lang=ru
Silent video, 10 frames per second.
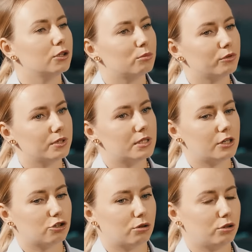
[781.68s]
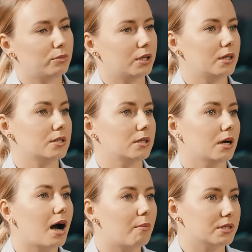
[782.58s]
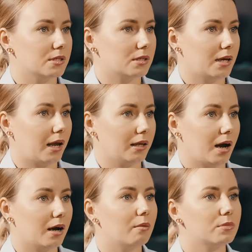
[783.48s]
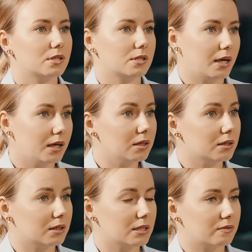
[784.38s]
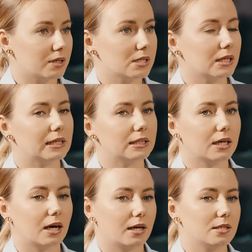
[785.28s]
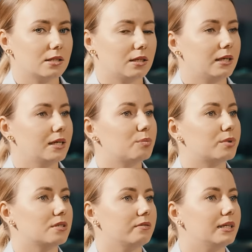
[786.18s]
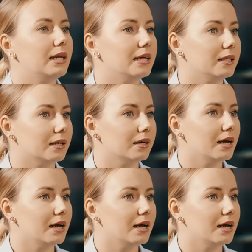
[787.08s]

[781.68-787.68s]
то мы видели, что оно меняется на гамма-состояние. А гамма-состояние, как известно, это как раз-таки есть просветление,